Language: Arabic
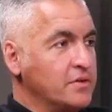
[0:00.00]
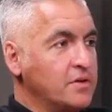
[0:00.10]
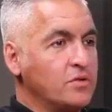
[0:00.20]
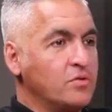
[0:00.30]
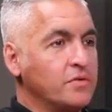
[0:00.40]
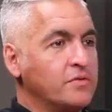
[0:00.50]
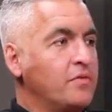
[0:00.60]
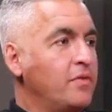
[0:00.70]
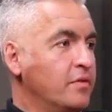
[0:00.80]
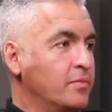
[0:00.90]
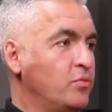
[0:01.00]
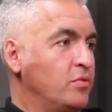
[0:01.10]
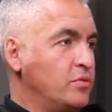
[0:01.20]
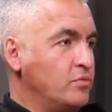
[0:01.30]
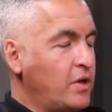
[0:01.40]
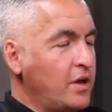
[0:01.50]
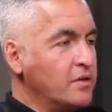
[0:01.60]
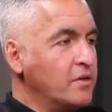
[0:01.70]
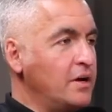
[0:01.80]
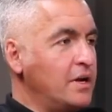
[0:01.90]
افضل ان هو يفضل في ليفربول وده
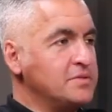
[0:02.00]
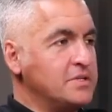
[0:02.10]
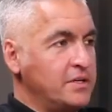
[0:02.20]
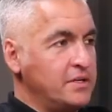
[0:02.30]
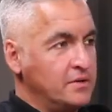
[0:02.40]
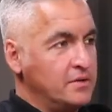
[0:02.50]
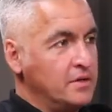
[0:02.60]
الاختيار الامثل ليه